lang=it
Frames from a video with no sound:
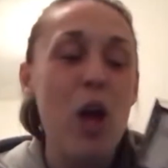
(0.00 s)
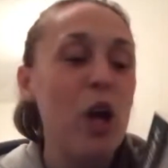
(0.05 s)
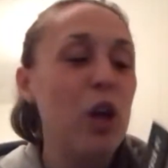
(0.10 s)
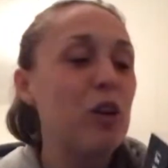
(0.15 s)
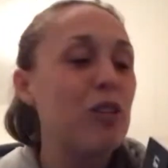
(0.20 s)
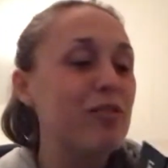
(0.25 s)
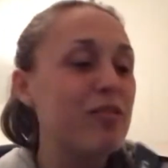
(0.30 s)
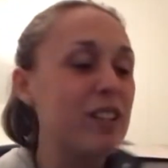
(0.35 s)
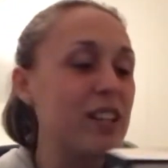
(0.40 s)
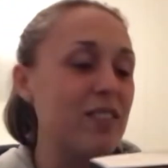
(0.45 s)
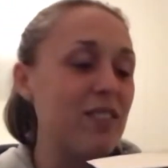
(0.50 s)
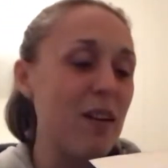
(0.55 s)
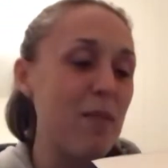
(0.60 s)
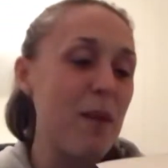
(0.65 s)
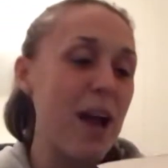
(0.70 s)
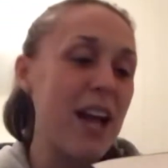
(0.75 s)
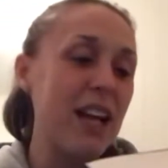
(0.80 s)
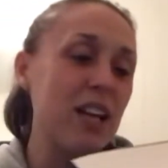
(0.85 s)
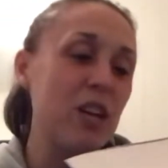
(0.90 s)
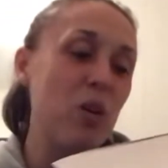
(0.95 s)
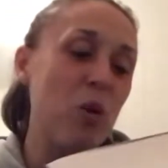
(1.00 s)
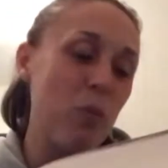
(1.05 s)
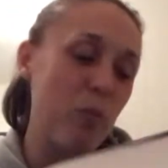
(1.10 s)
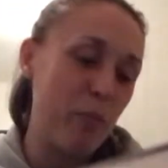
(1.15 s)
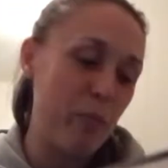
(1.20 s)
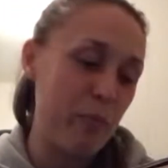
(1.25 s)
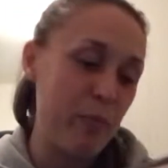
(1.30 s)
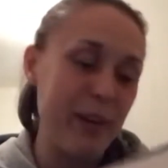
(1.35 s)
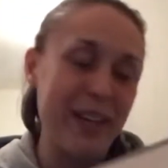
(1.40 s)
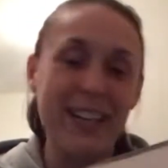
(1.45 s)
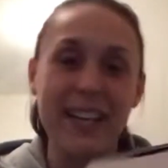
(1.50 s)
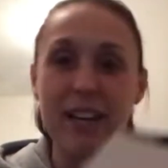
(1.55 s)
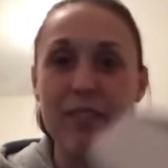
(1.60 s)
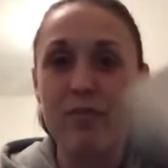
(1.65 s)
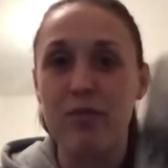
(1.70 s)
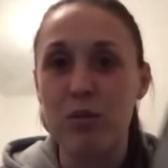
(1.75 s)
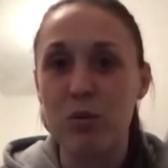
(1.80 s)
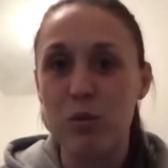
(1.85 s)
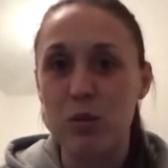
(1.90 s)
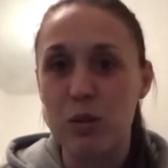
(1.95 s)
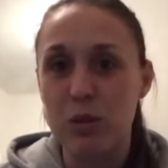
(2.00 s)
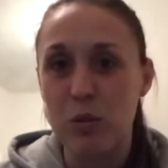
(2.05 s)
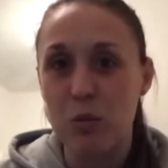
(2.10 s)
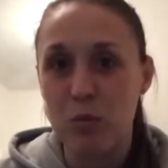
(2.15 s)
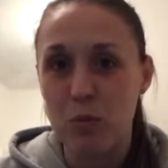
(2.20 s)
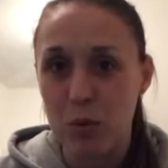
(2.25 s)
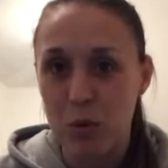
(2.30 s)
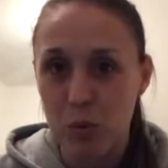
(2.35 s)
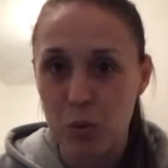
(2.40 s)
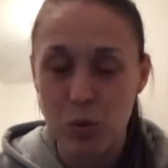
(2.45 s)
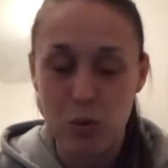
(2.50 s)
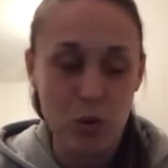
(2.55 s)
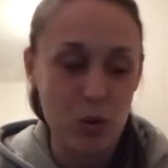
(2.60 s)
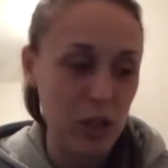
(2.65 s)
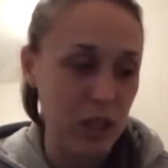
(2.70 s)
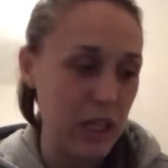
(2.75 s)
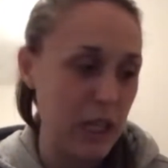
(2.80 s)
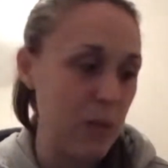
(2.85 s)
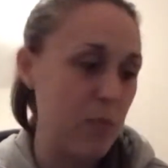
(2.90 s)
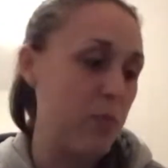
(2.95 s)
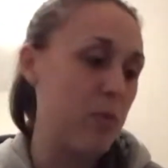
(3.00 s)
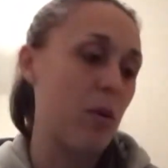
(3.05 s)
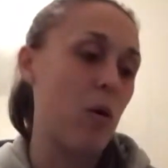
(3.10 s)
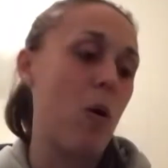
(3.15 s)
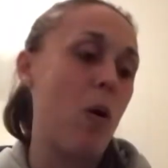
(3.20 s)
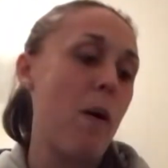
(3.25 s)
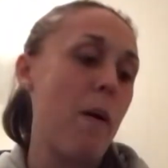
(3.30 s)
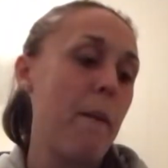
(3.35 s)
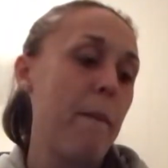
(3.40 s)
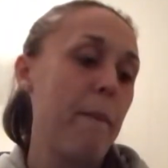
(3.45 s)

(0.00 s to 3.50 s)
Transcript: non finiva mai non perché fosse un brutto libro,